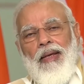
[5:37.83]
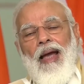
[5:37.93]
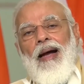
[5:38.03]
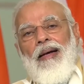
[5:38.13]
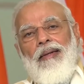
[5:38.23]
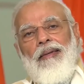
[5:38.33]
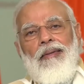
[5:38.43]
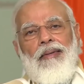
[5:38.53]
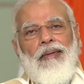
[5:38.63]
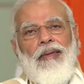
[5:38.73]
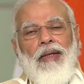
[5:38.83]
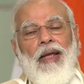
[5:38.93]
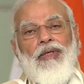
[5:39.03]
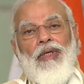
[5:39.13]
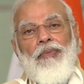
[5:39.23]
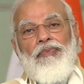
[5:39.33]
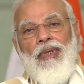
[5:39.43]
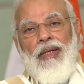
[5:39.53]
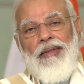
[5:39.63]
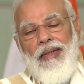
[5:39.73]
क्या यह सिर्फ
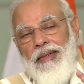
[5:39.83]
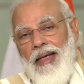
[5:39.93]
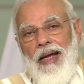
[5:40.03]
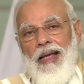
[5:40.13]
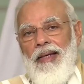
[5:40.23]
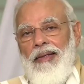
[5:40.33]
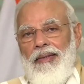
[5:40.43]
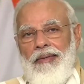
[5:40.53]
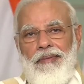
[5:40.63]
शक्ति से आया है